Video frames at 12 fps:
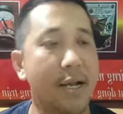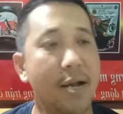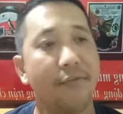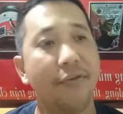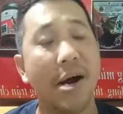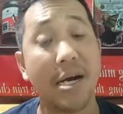
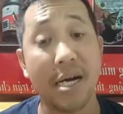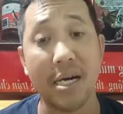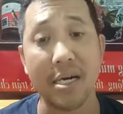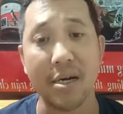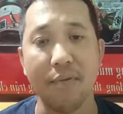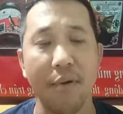Phân
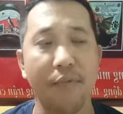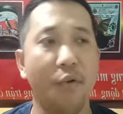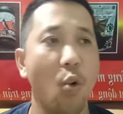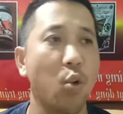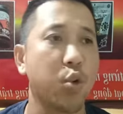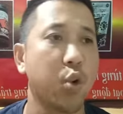á, nó phải
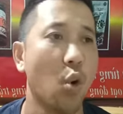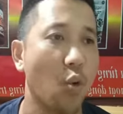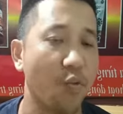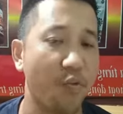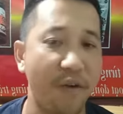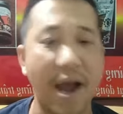phụ
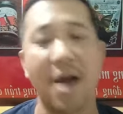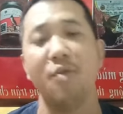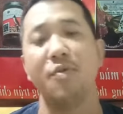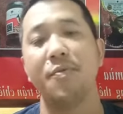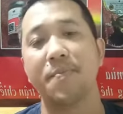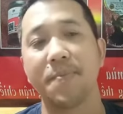thuộc vào
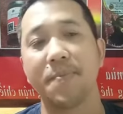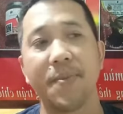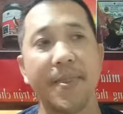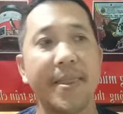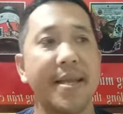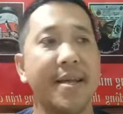
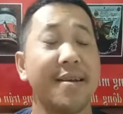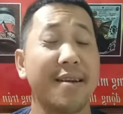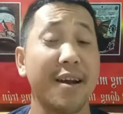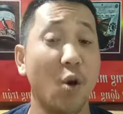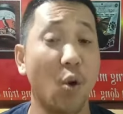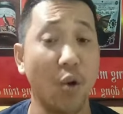
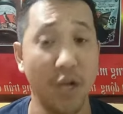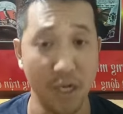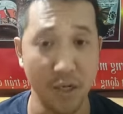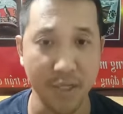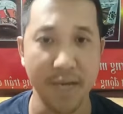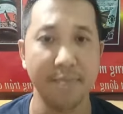cái độ lửa
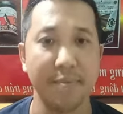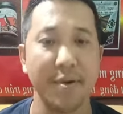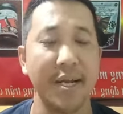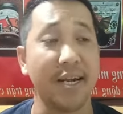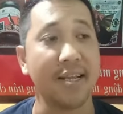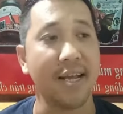con chim,
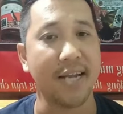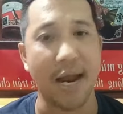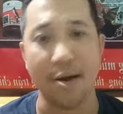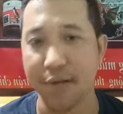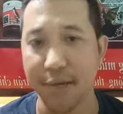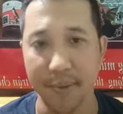nghĩa là cái thể
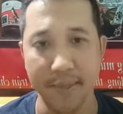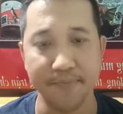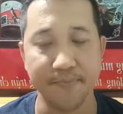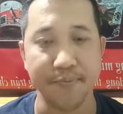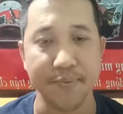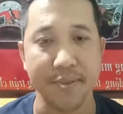trạng con chim rồi.
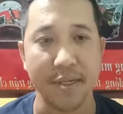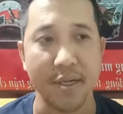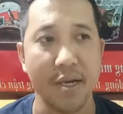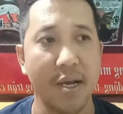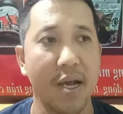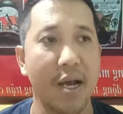
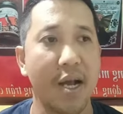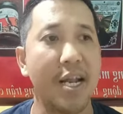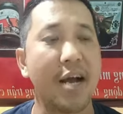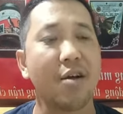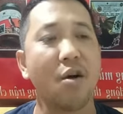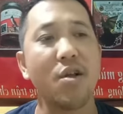Hay
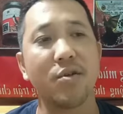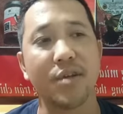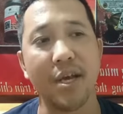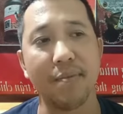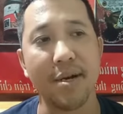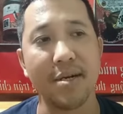là có những con
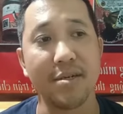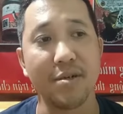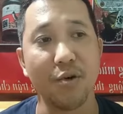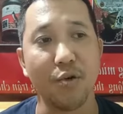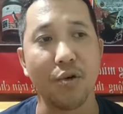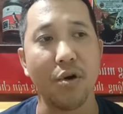chim cái đường
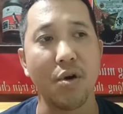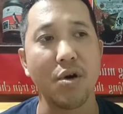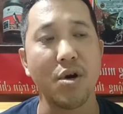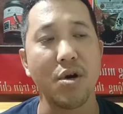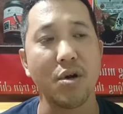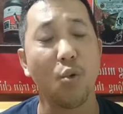ruột
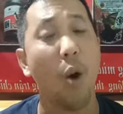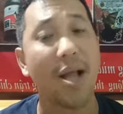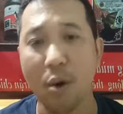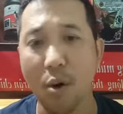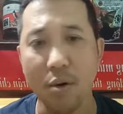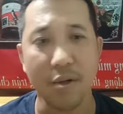nó quá
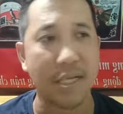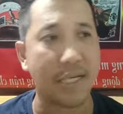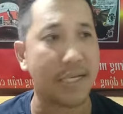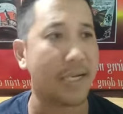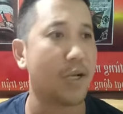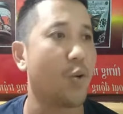tốt
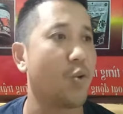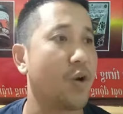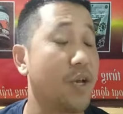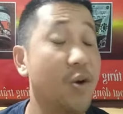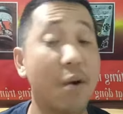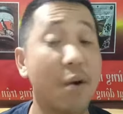thì dù nó
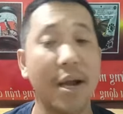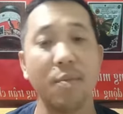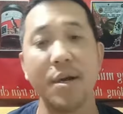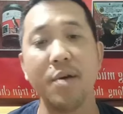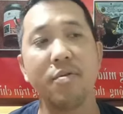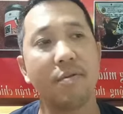yếu hay không
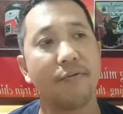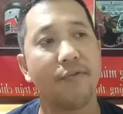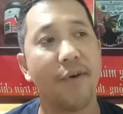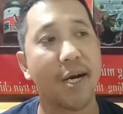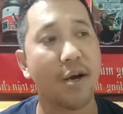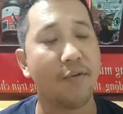yếu
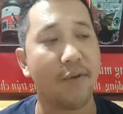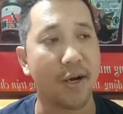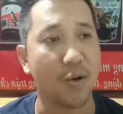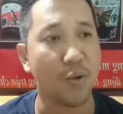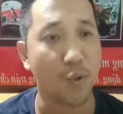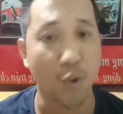phân nó vẫn
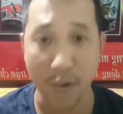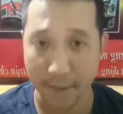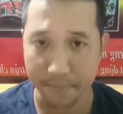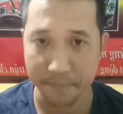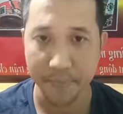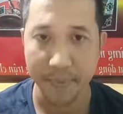luôn luôn đẹp,
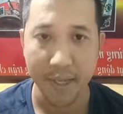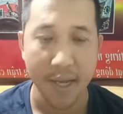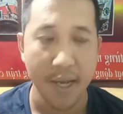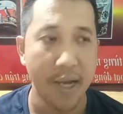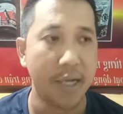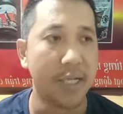
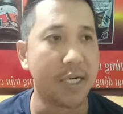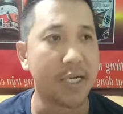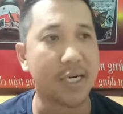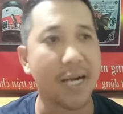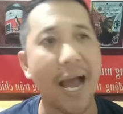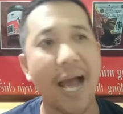
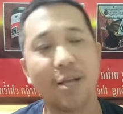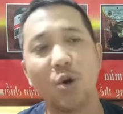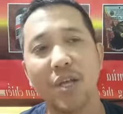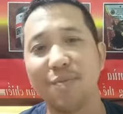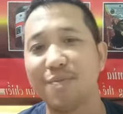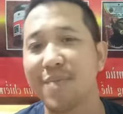nhưng đa
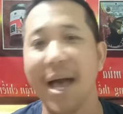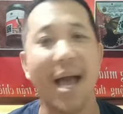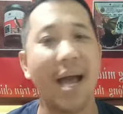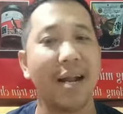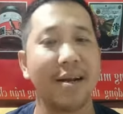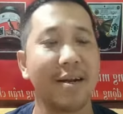số chim
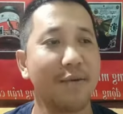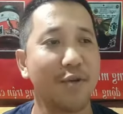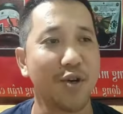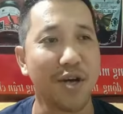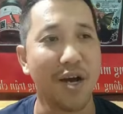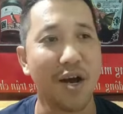ta rơi vào
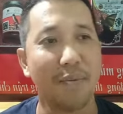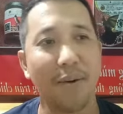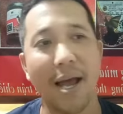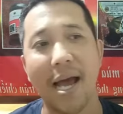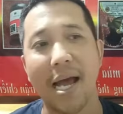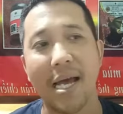trường hợp
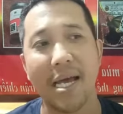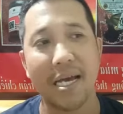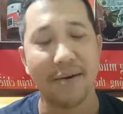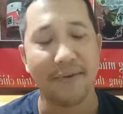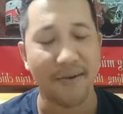là phải